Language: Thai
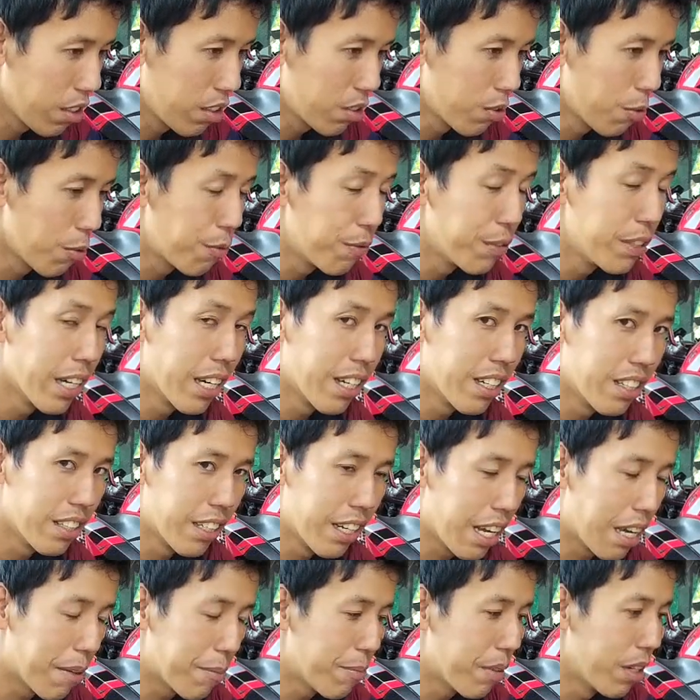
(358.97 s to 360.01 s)
ตัวเฟือง
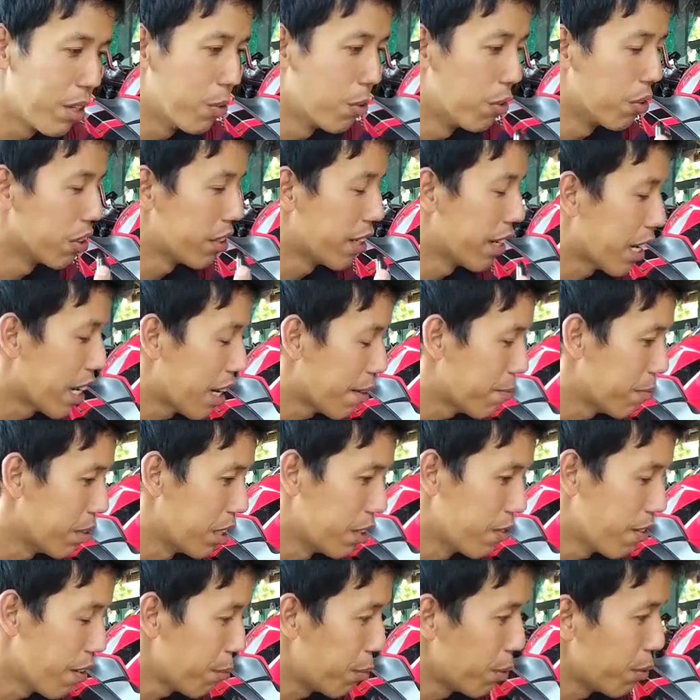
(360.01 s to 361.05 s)
นะครับมันลงนะครับห
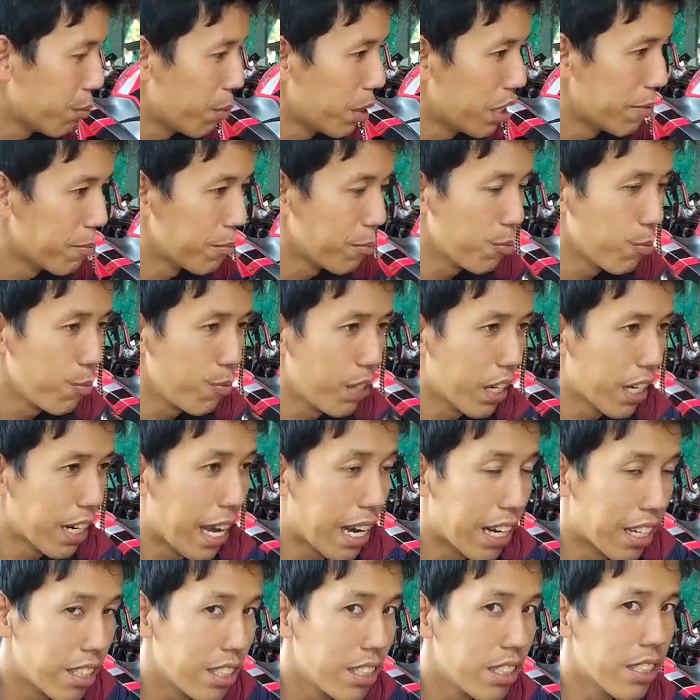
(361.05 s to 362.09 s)
รือว่าเพิ่มเฟืองห
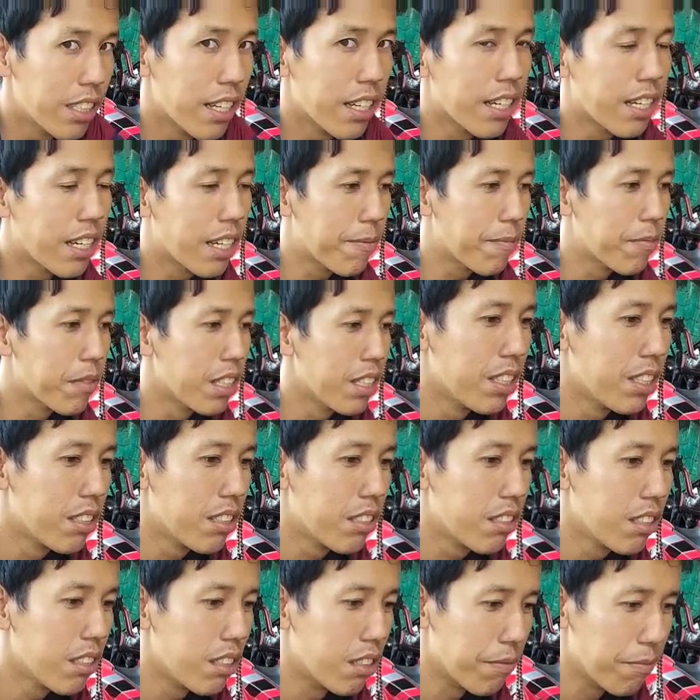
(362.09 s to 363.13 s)
ลังขึ้นนะครับ
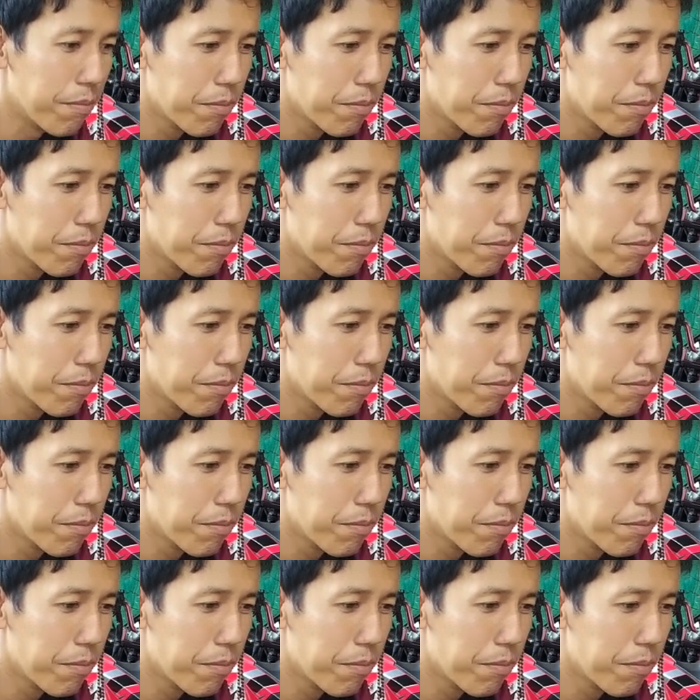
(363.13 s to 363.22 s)
ซึ่ง